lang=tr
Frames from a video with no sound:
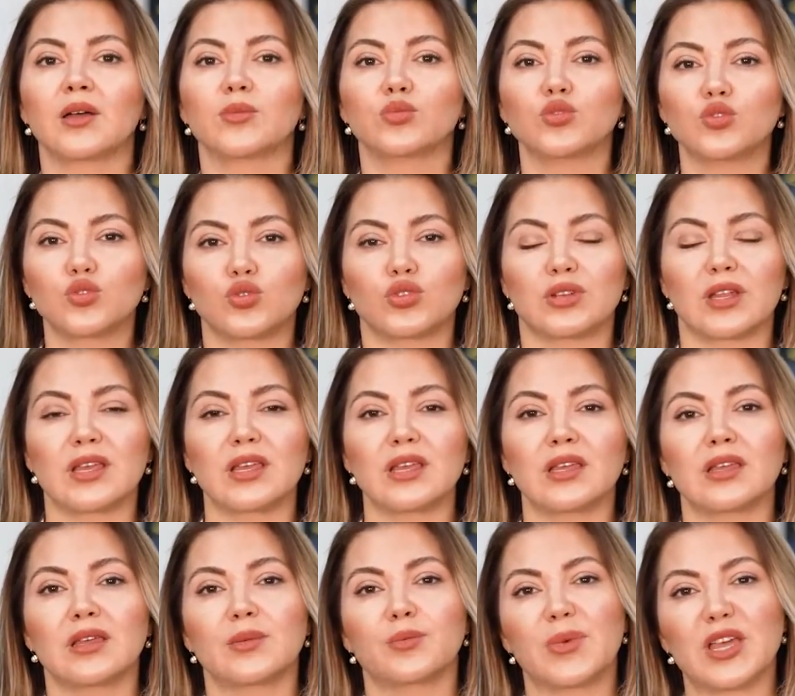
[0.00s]
Bu süre
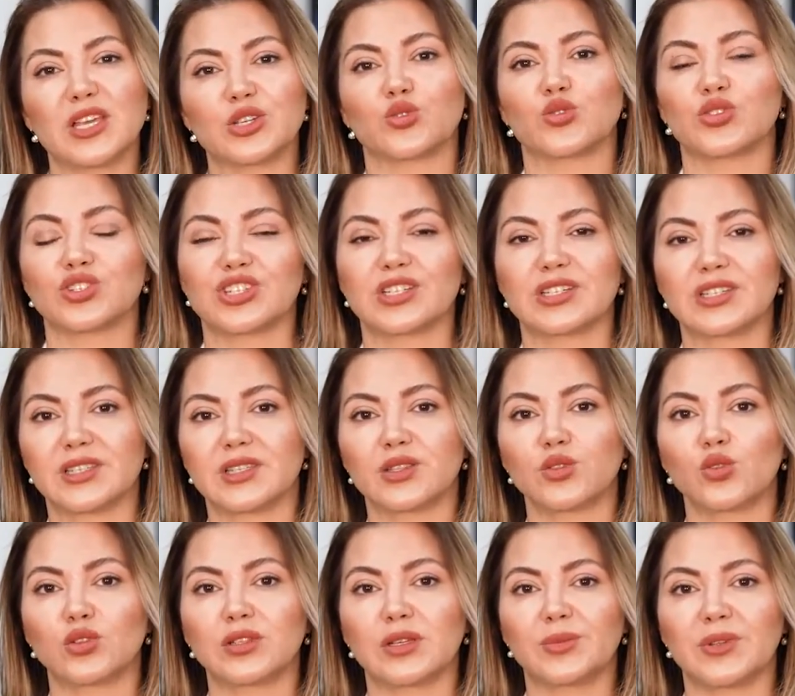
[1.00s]
5 gün içerisinde
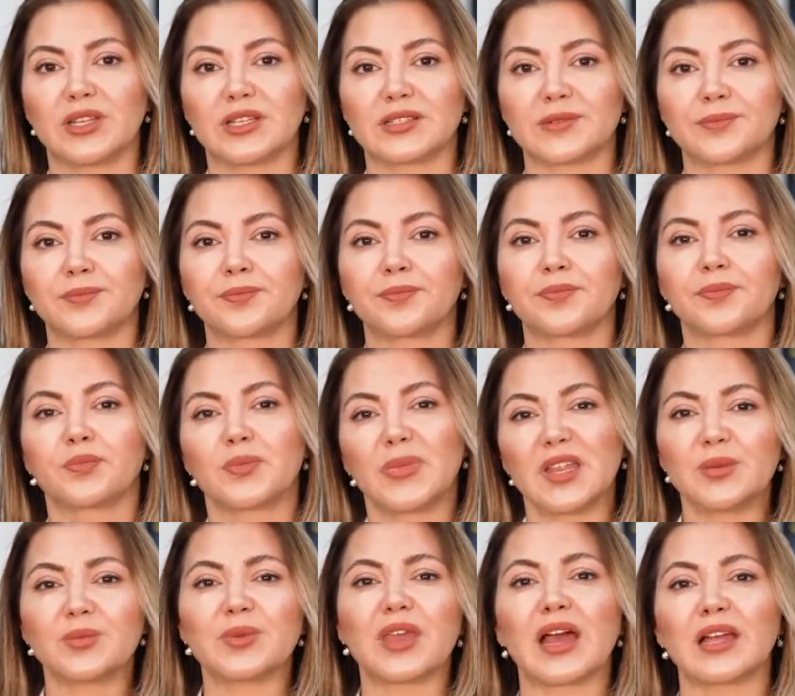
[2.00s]
olabilir.
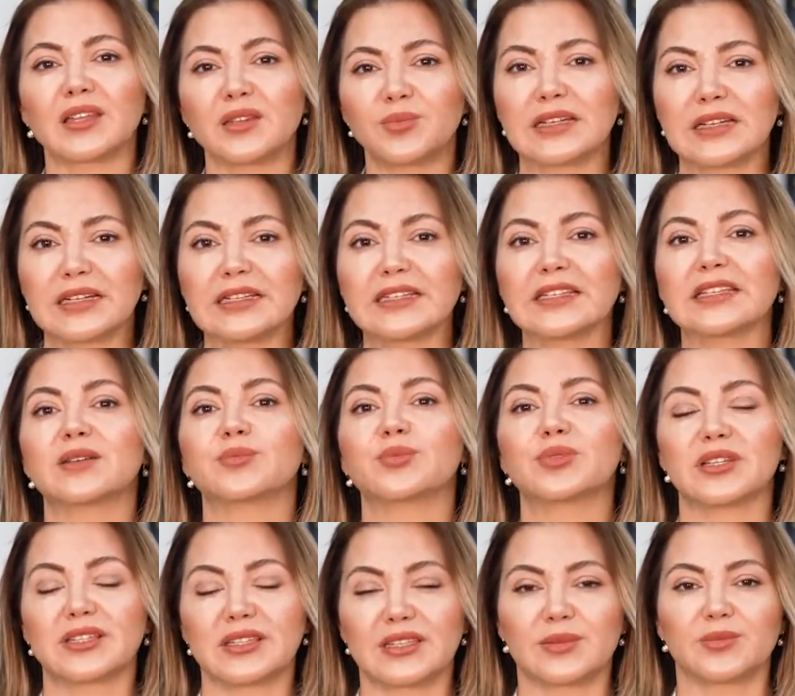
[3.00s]
Benim kendi klinik
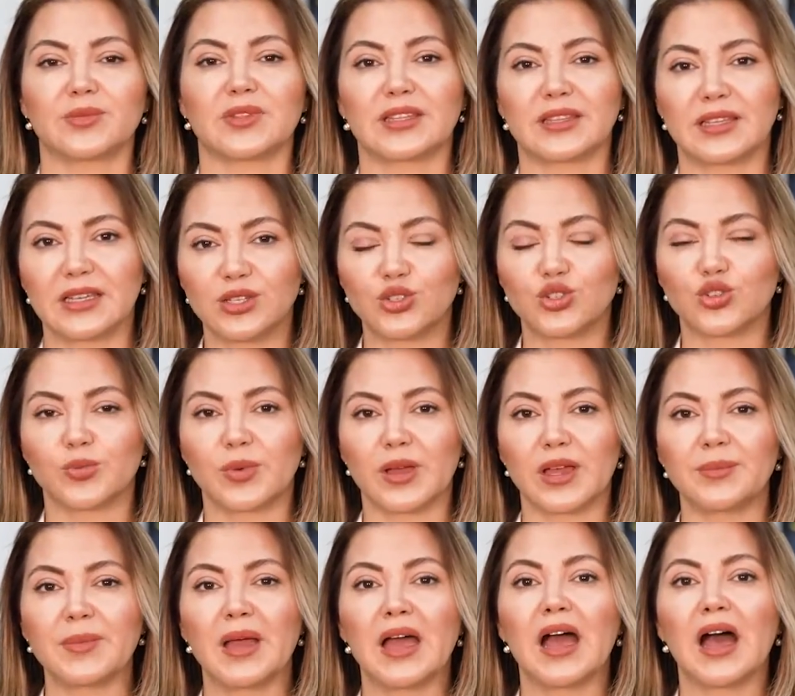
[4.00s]
pratiğimde
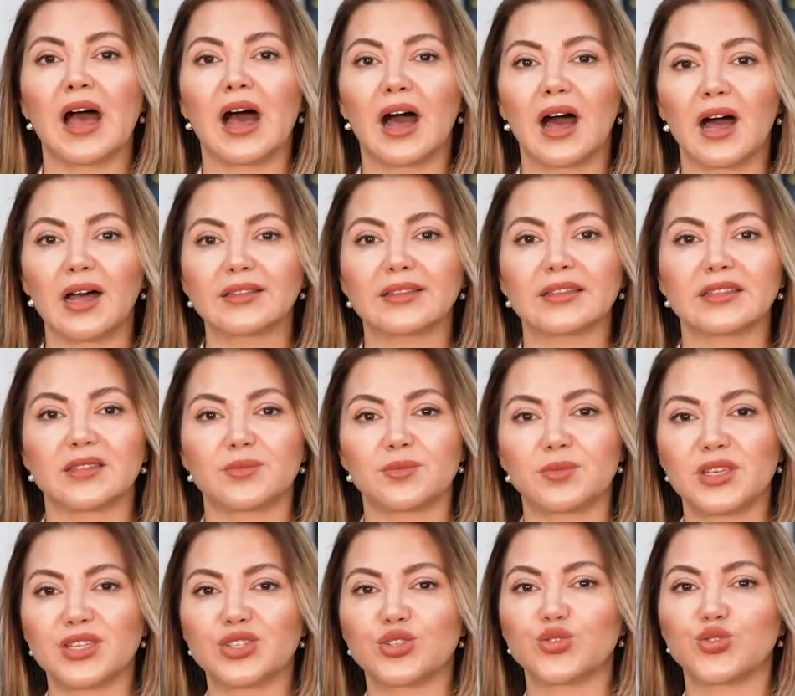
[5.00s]
tecrübem adetin
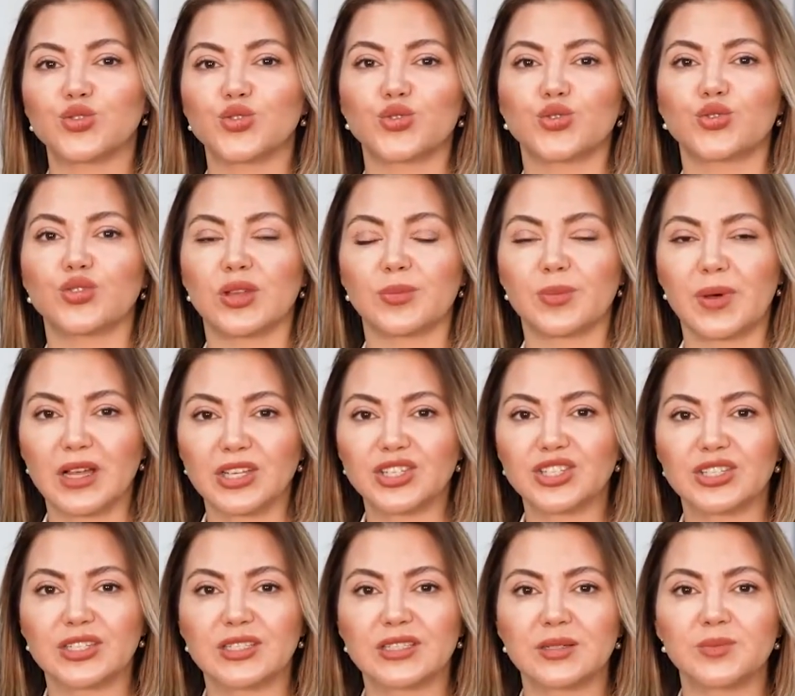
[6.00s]
5. gününde
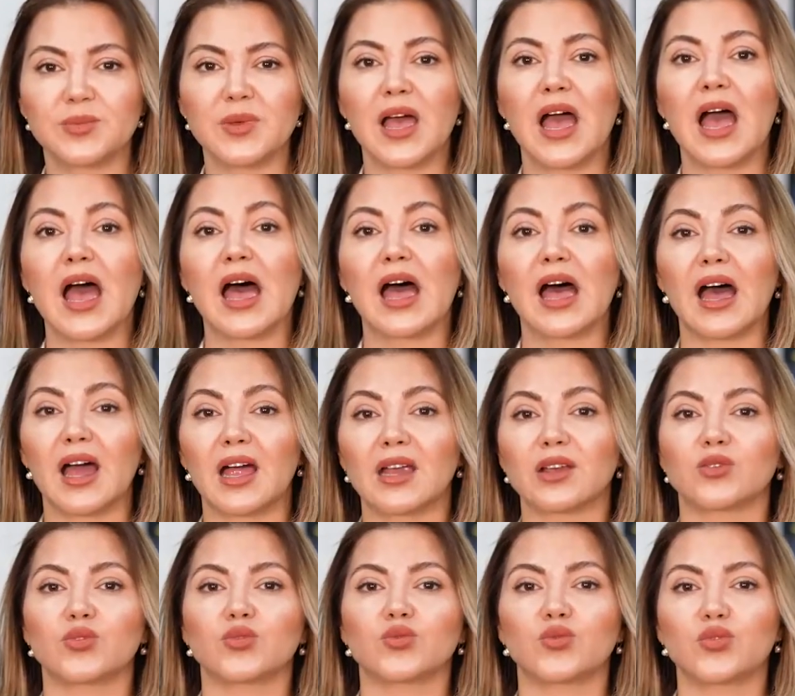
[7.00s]
başlanıp her
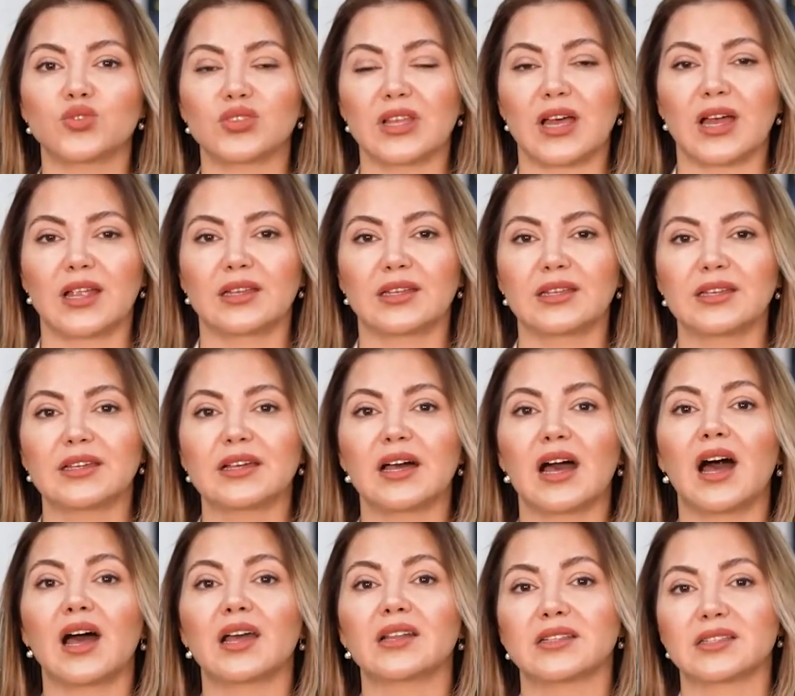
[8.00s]
gün düzenli
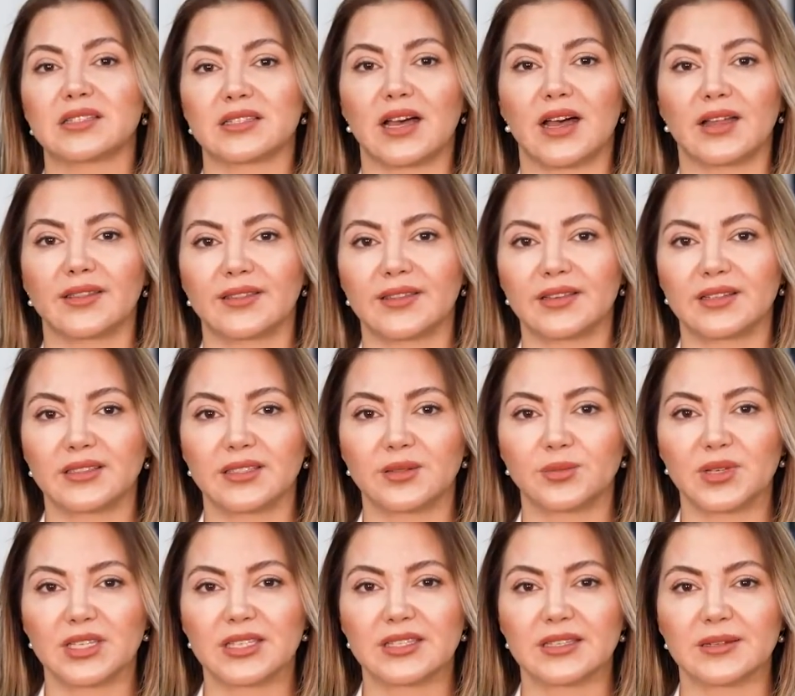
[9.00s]
aynı saatte
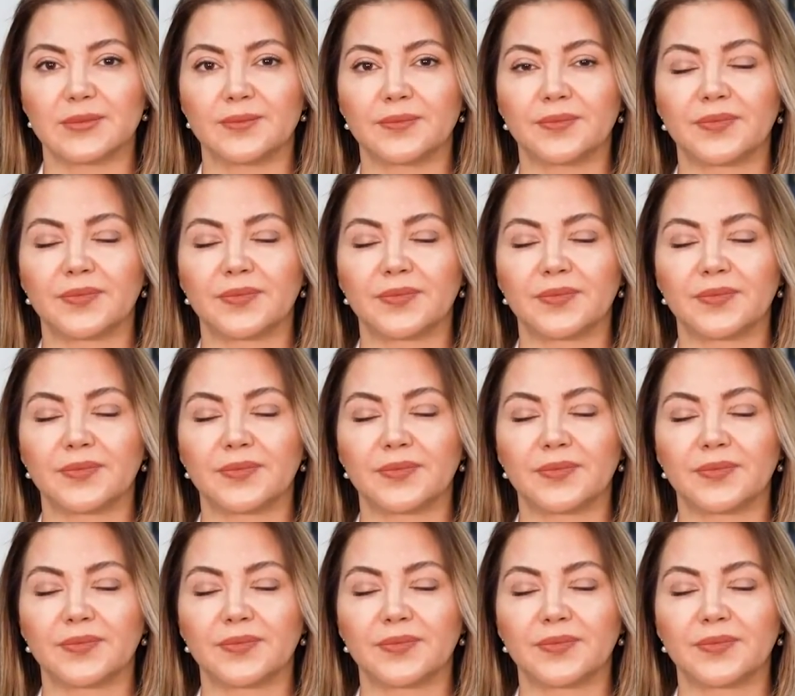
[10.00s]
alınması.